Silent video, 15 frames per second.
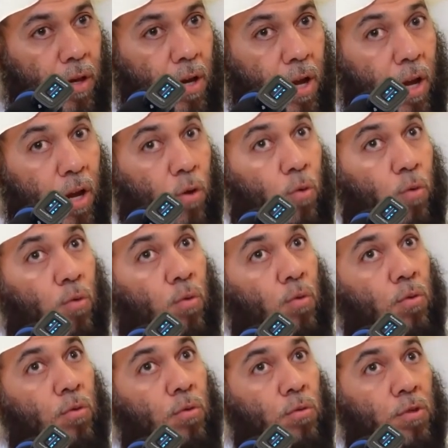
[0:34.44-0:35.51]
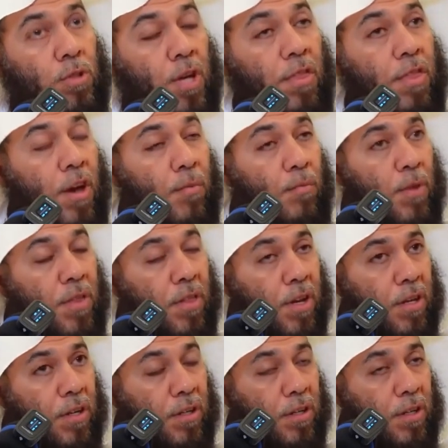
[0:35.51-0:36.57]
لكن لو تذهب
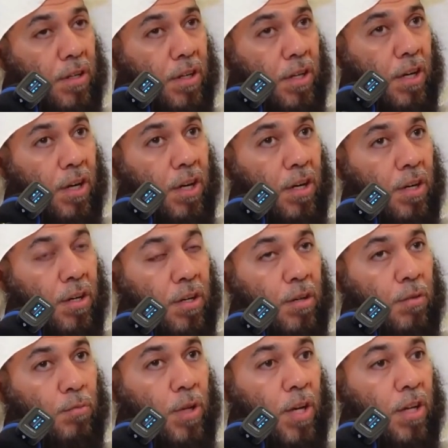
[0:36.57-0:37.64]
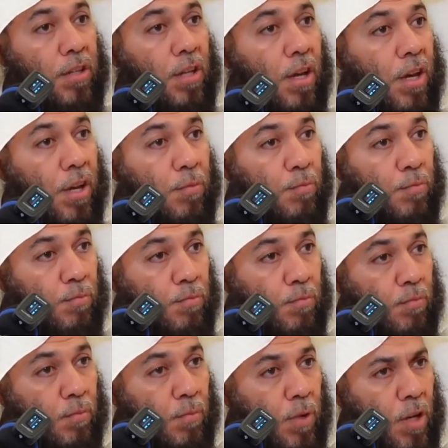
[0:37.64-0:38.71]
مثلا إلى بلاد الغرب
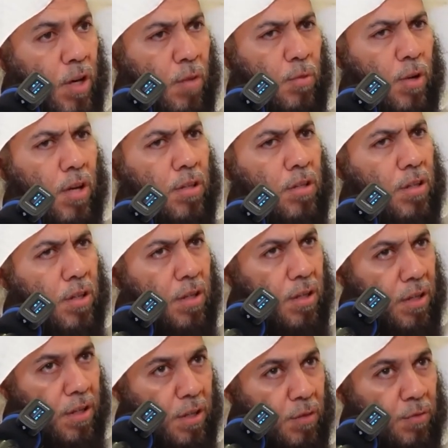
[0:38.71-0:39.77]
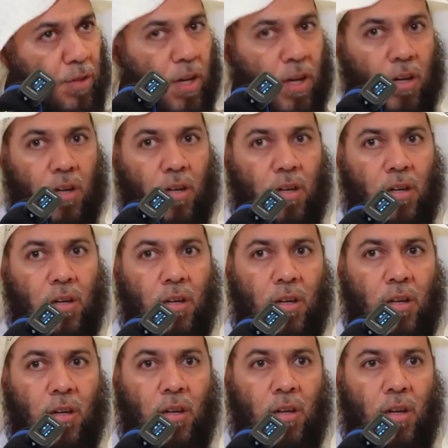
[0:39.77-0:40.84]
إلى بلاد يعني اللي فيها
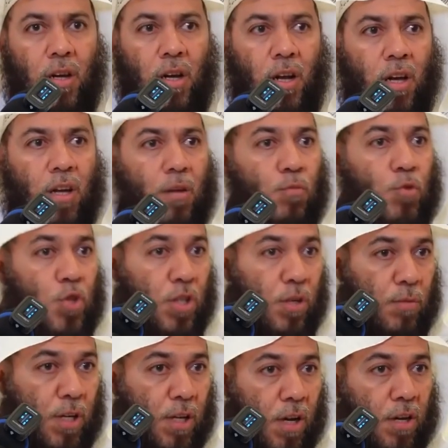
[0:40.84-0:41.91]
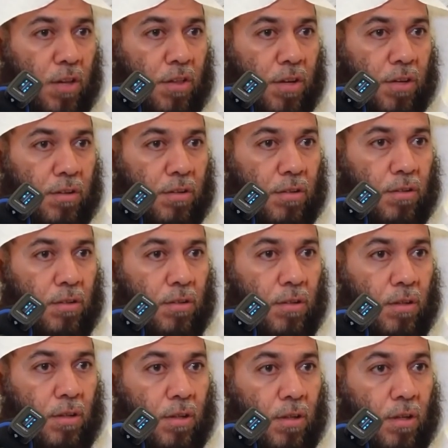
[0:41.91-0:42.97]
الغير المسلمين أكثر
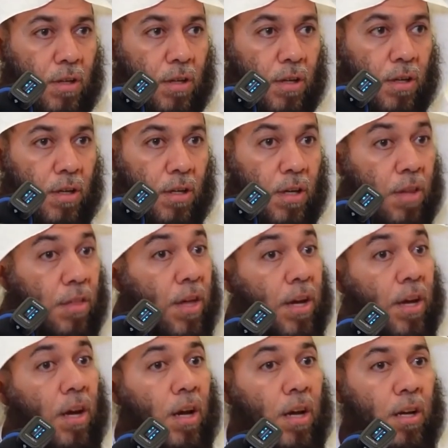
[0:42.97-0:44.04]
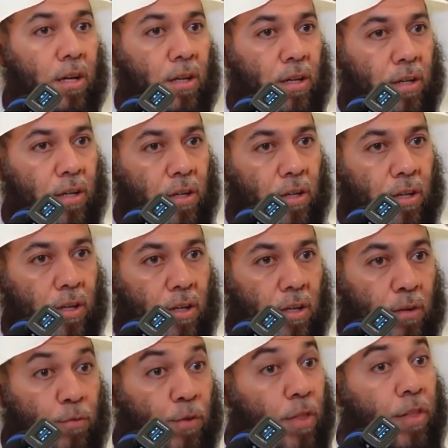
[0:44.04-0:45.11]
يظهر لك
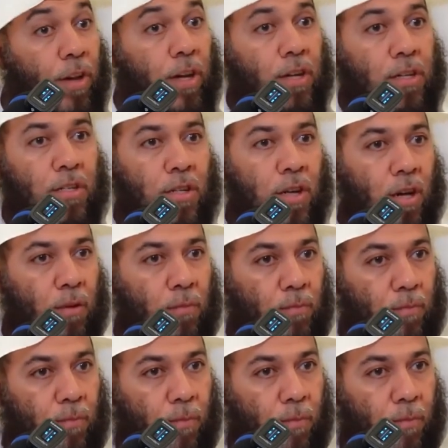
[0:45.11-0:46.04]
فضل الإسلام